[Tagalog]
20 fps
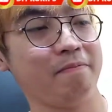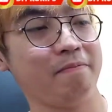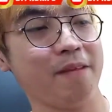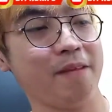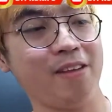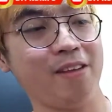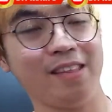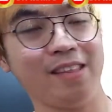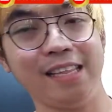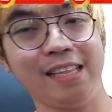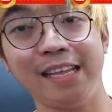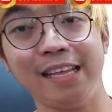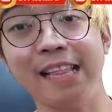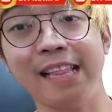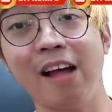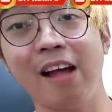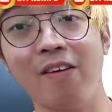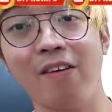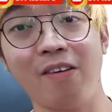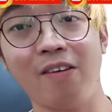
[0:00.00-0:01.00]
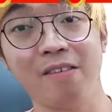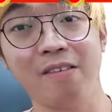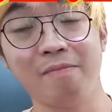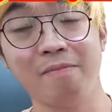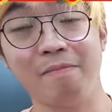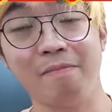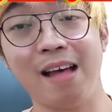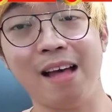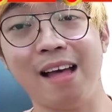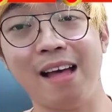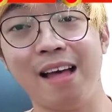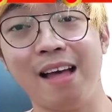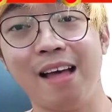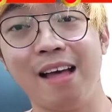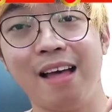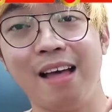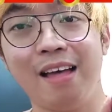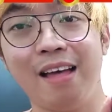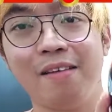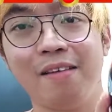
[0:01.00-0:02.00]
Pero titignan ko,
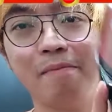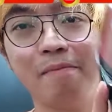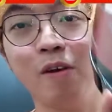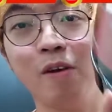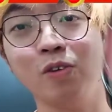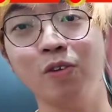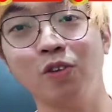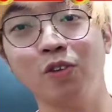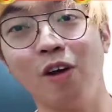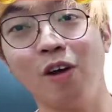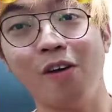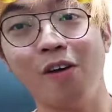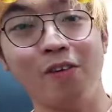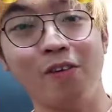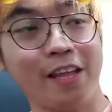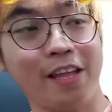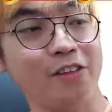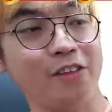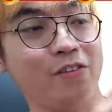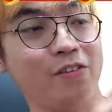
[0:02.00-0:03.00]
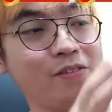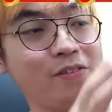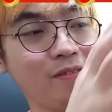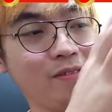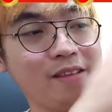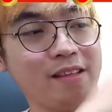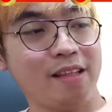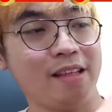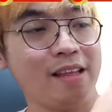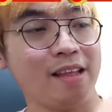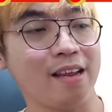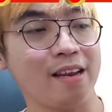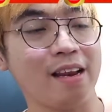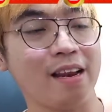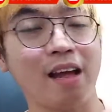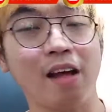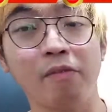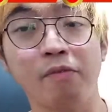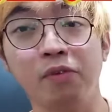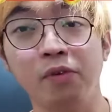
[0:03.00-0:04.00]
baka magustuhan ko rin yung
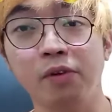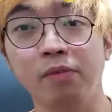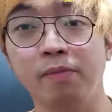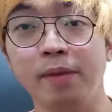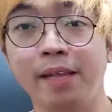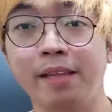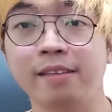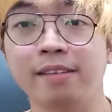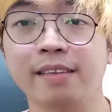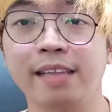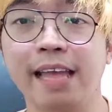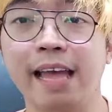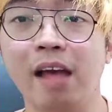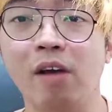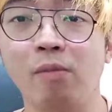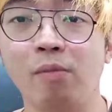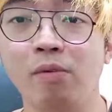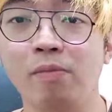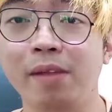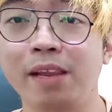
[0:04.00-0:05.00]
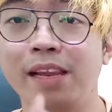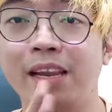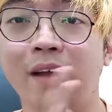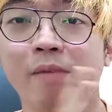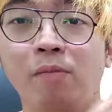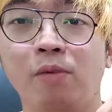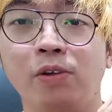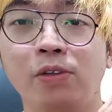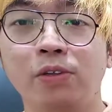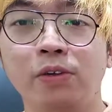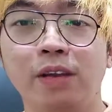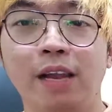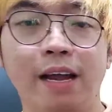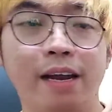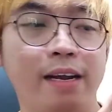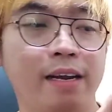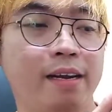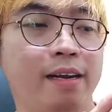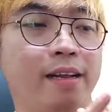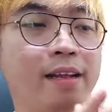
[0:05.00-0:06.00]
naka full face. Kaya ako bumili ng
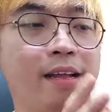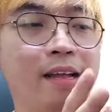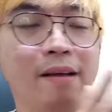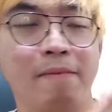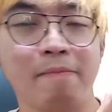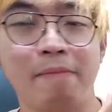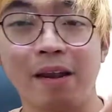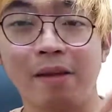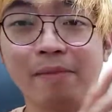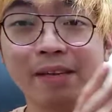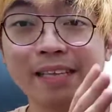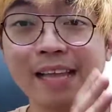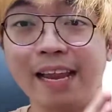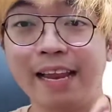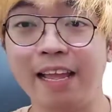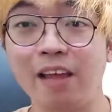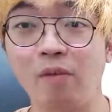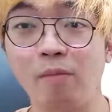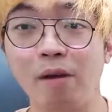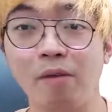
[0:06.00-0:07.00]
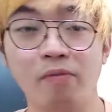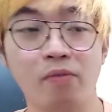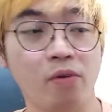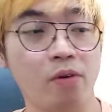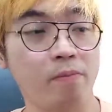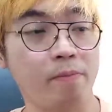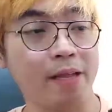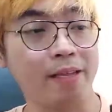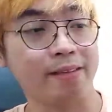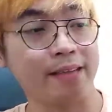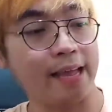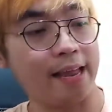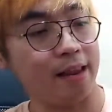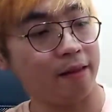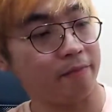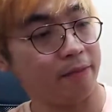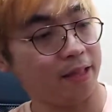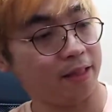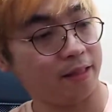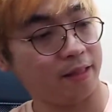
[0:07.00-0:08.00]
modular para masanay ako mag full face
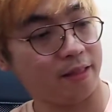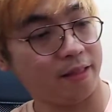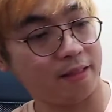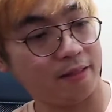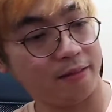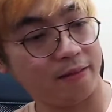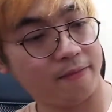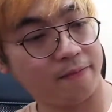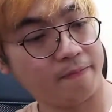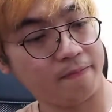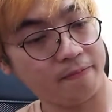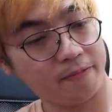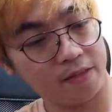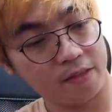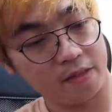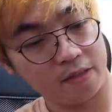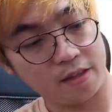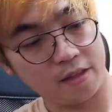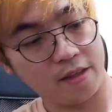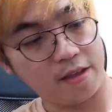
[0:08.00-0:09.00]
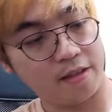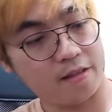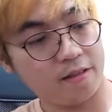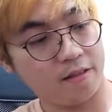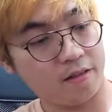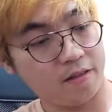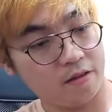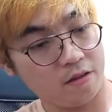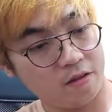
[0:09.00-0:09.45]
helmet. Yan.